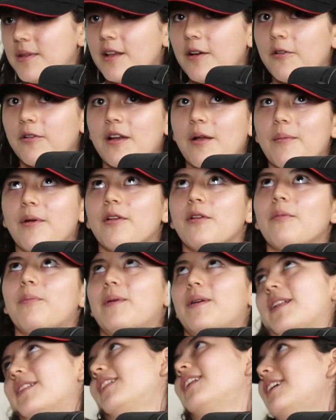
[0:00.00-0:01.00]
con la mano
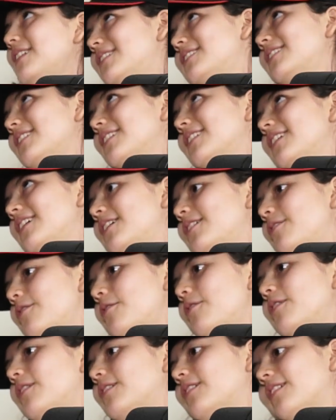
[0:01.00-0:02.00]
para atrás y
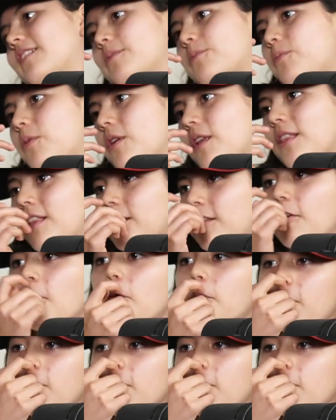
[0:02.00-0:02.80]
luego intentado